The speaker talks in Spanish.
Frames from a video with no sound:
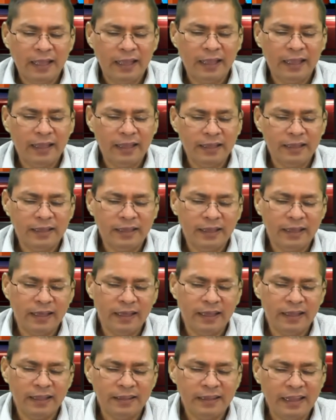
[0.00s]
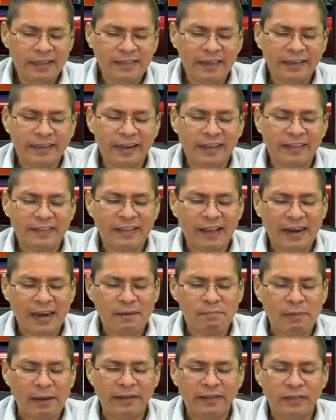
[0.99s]
Eh, dice Cristal
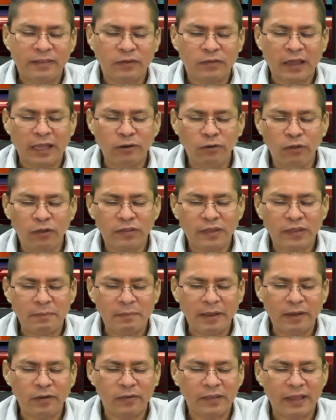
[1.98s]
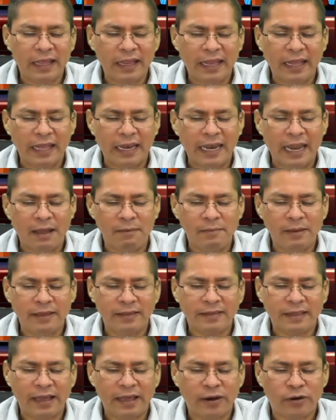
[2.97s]
Aparicio, saludos amigos de La
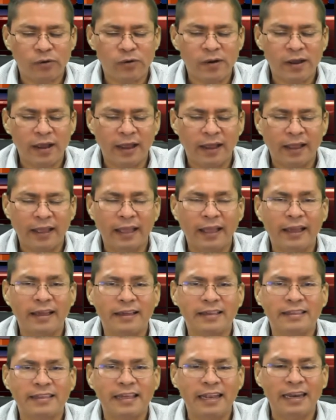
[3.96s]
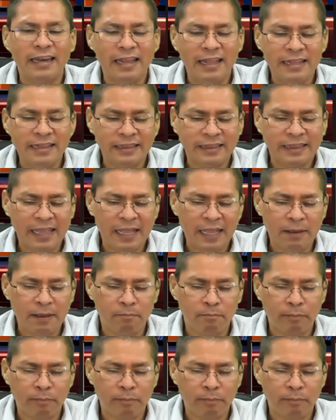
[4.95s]
Mesa Roja, excelente